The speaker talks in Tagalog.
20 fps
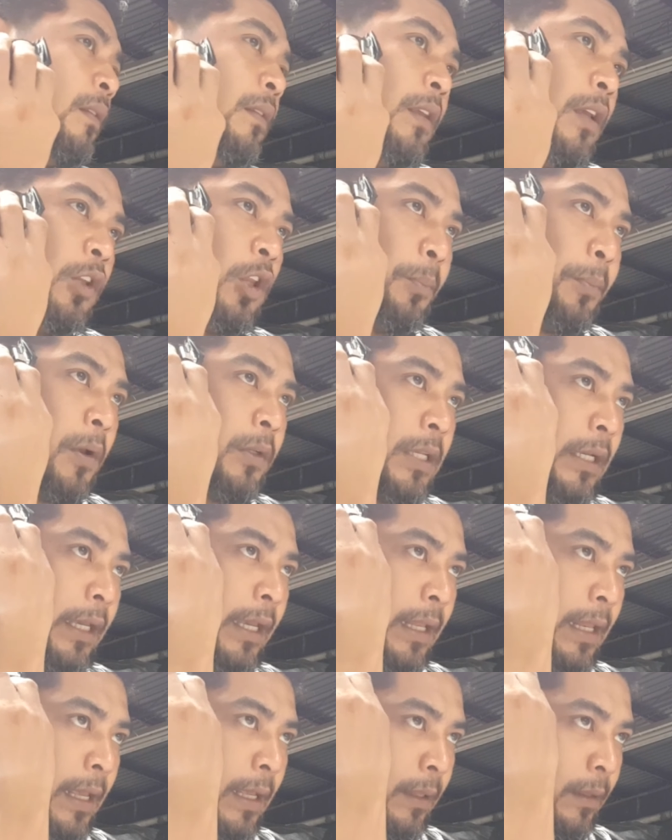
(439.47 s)
Dito po, sa
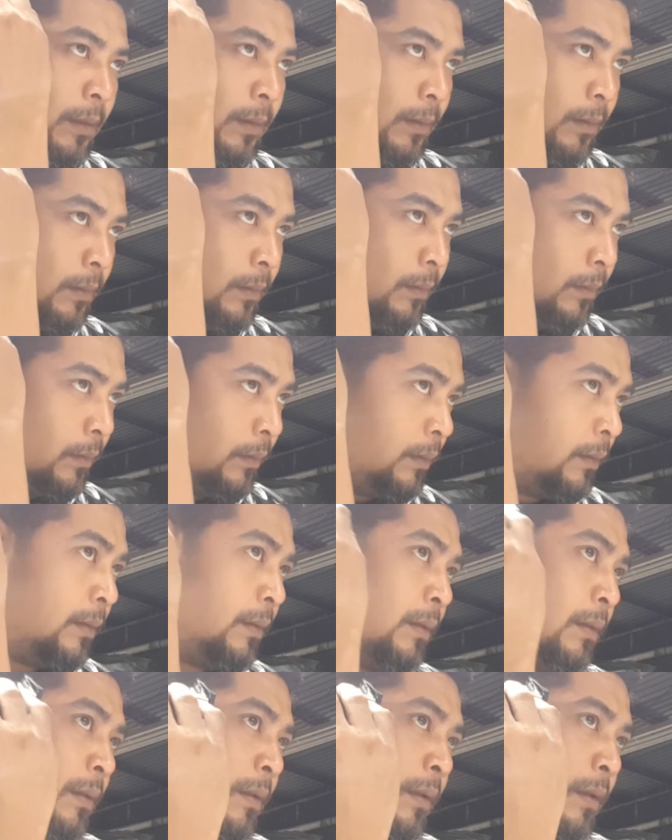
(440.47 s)
gilid.
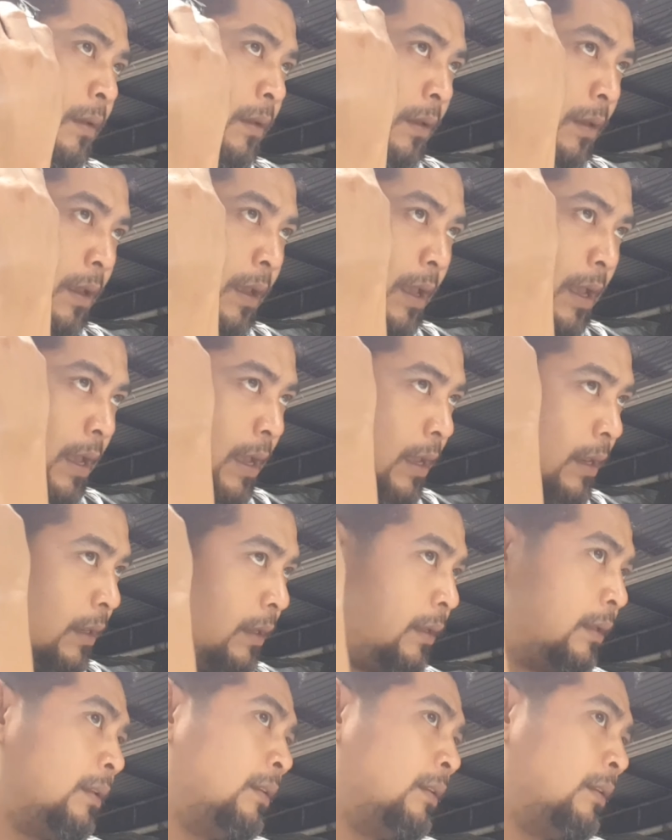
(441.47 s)
Ayan.